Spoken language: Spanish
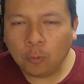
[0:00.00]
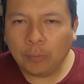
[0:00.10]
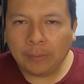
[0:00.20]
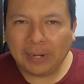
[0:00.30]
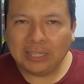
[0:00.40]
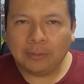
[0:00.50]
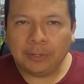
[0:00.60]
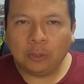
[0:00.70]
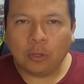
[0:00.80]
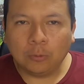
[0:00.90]
un buen
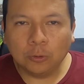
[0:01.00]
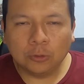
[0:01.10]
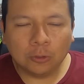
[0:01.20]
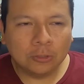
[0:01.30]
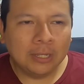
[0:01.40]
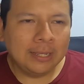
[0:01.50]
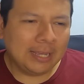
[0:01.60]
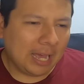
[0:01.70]
blandamiento de bustos,